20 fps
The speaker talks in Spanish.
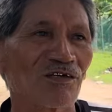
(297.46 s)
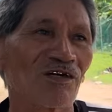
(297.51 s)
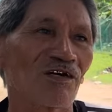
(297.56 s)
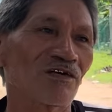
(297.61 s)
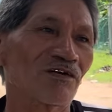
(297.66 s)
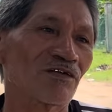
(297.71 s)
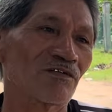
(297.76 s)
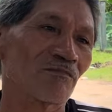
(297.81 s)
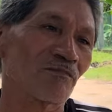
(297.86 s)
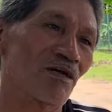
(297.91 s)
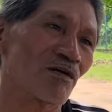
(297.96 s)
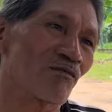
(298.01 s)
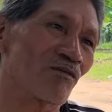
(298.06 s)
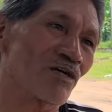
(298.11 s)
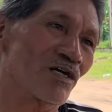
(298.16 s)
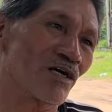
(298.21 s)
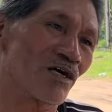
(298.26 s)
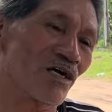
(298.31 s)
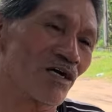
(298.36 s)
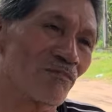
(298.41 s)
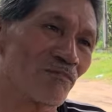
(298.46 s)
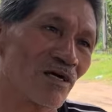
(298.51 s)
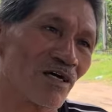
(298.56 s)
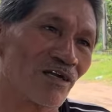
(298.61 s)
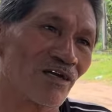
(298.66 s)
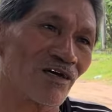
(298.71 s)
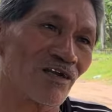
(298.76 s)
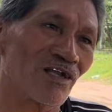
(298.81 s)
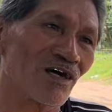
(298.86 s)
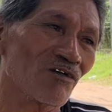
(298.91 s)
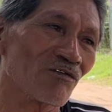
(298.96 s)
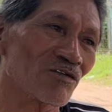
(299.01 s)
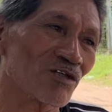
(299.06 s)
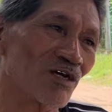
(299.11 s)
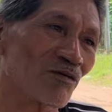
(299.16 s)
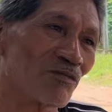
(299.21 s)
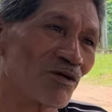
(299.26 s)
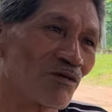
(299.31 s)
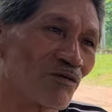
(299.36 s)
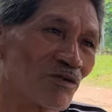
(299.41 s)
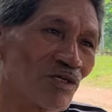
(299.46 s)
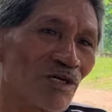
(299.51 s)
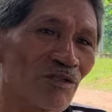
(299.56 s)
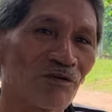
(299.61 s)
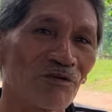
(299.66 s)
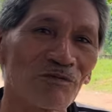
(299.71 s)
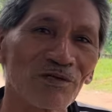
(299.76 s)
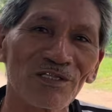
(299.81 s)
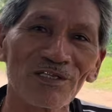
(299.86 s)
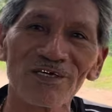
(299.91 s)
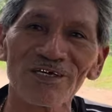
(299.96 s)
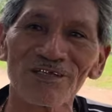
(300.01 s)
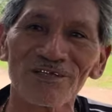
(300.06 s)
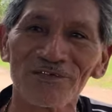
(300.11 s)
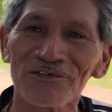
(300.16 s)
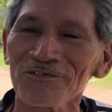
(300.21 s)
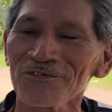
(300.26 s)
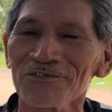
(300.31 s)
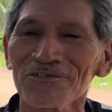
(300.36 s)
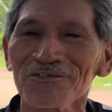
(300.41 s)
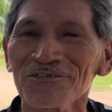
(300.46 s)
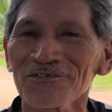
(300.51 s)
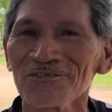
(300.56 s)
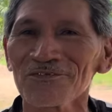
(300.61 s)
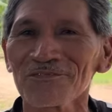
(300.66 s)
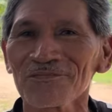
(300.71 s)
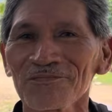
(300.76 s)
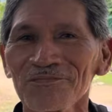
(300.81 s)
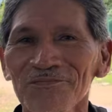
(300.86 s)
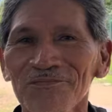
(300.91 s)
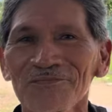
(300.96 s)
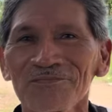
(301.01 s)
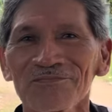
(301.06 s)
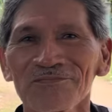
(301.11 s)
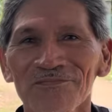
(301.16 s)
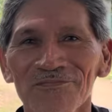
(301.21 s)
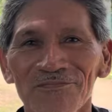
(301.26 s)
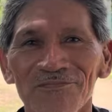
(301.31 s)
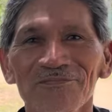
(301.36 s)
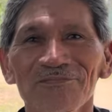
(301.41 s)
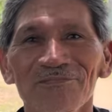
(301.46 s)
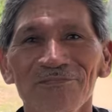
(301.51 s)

ahí me voy a, ahí me relajo también donde ando vendiendo. Marco, pero